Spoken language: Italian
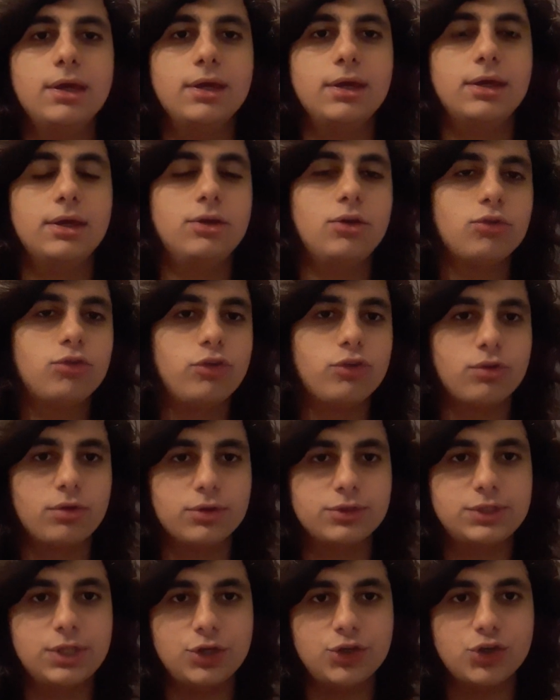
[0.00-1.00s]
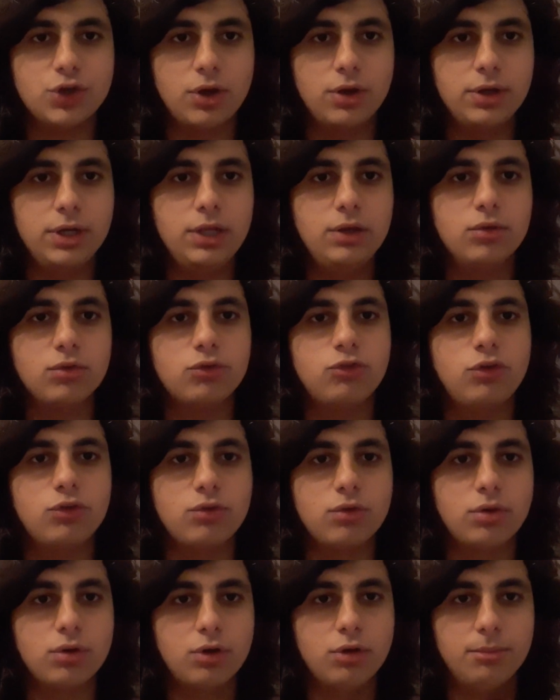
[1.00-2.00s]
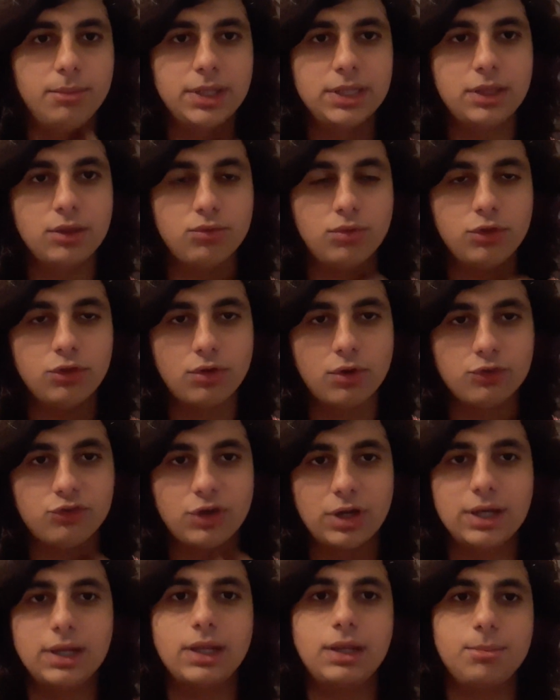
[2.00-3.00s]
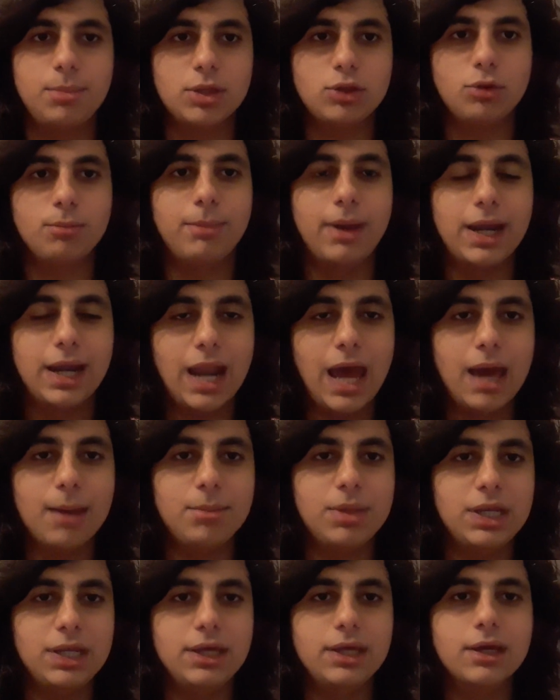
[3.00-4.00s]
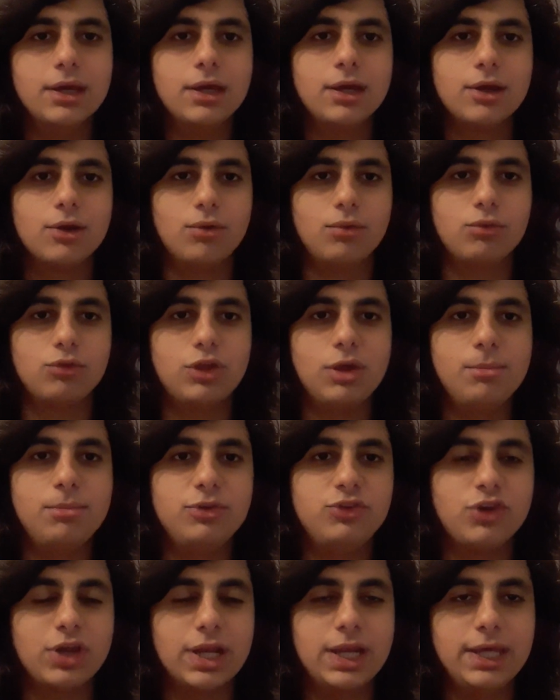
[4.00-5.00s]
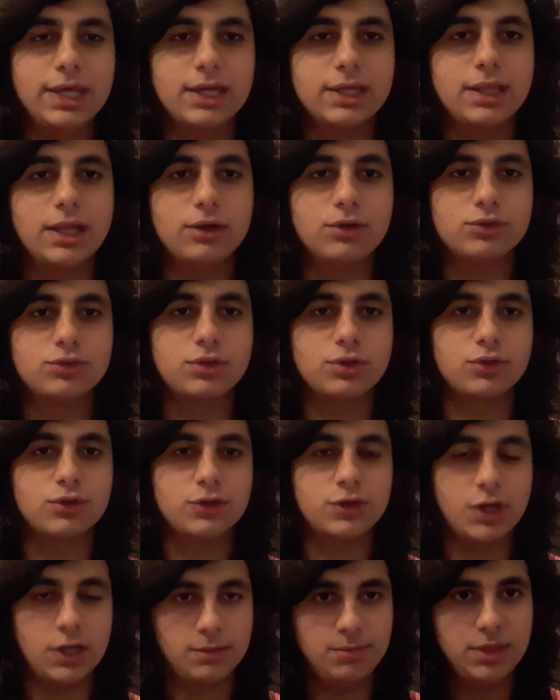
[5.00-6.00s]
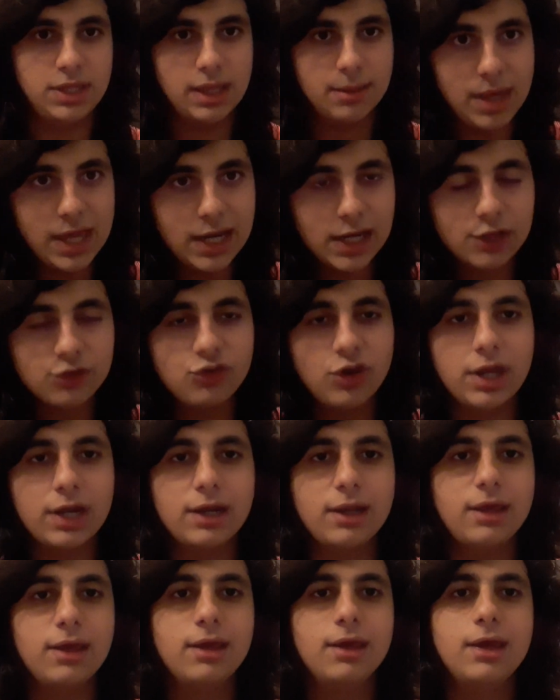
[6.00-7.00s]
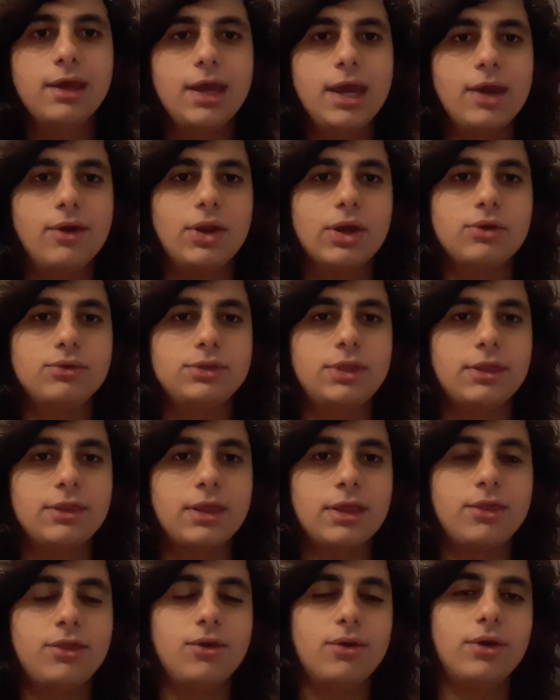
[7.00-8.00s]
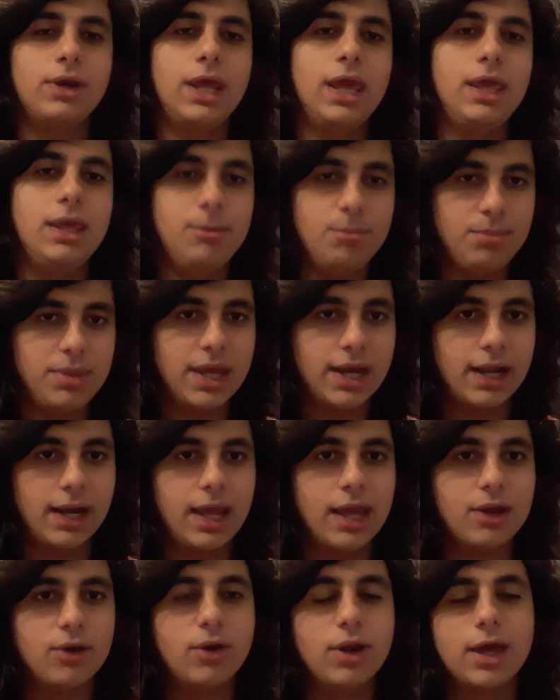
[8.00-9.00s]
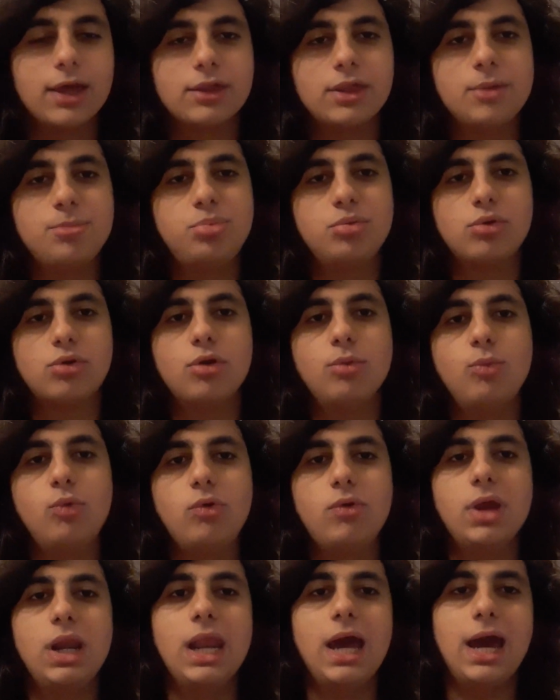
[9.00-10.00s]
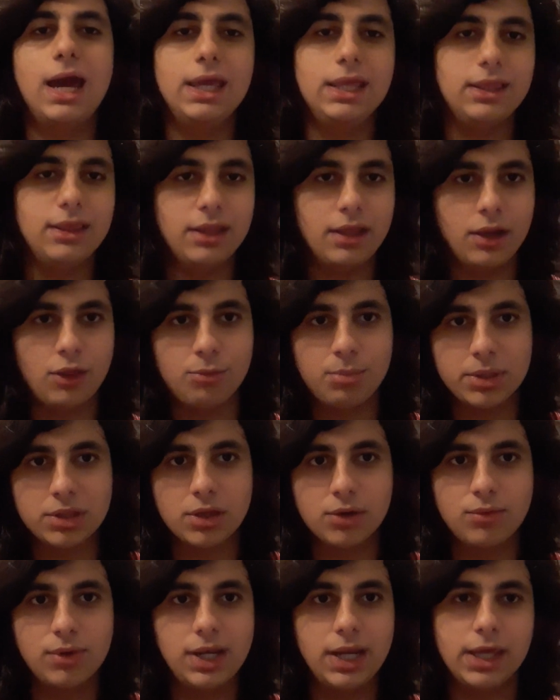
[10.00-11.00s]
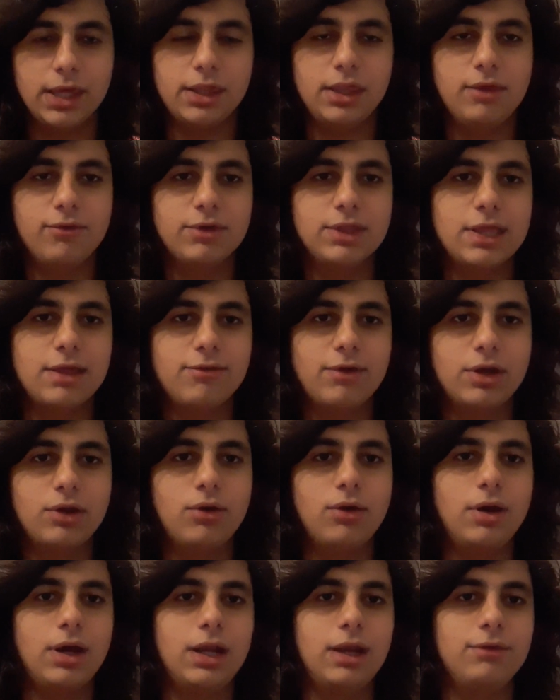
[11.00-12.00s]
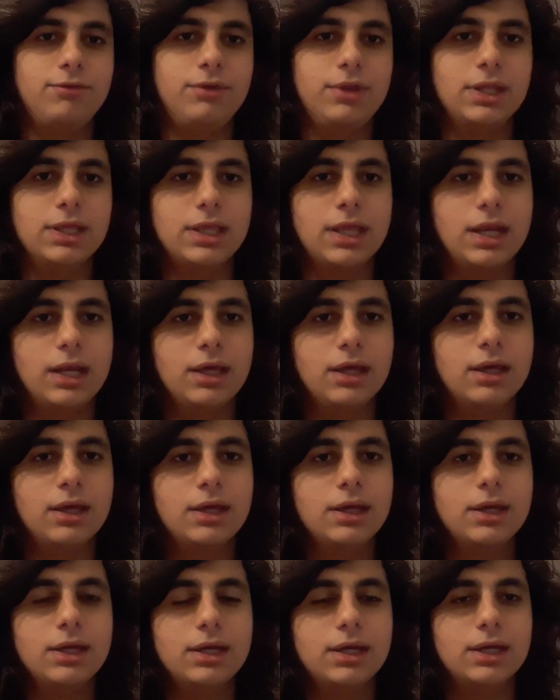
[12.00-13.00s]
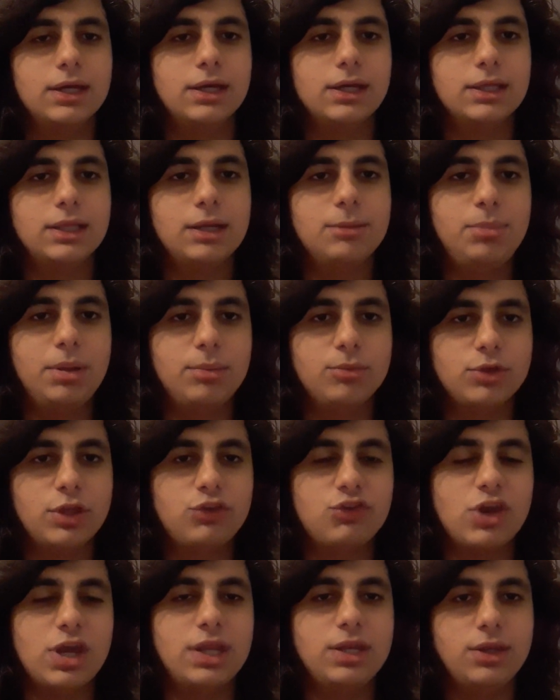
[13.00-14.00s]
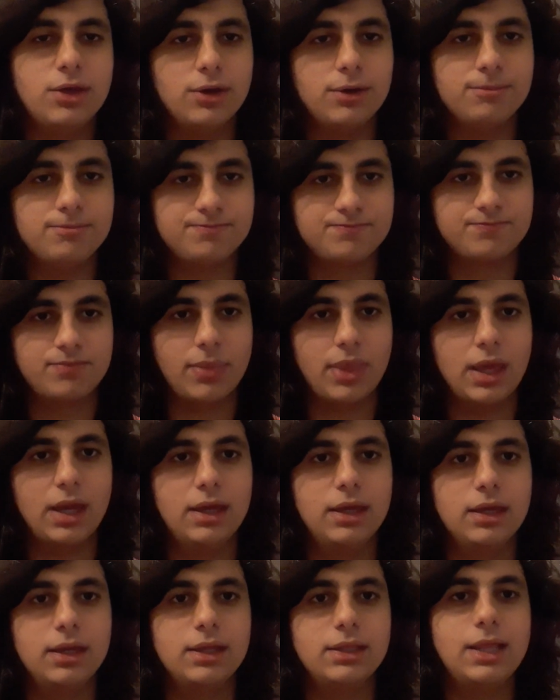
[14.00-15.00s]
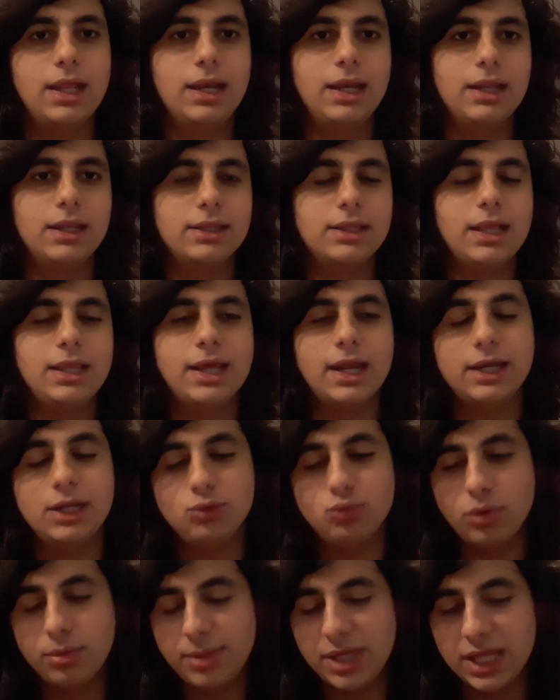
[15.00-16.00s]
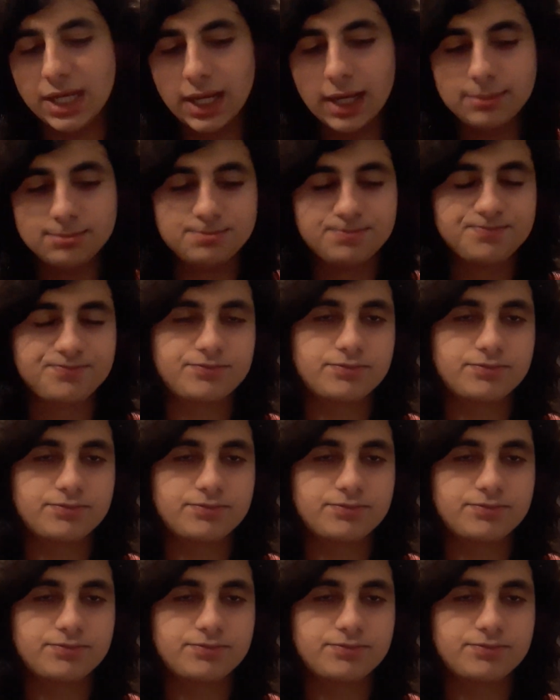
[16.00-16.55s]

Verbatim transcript: Eh, non ci sono striscioni, non ci sono commenti sui social, ripeto, bannabili con un semplice click dal nostro social media manager. È una contestazione in piena regola, seppur comunque light rispetto a quelle che si vedevano alla fine del, eh, del primo decennio eh, del, degli anni 2000.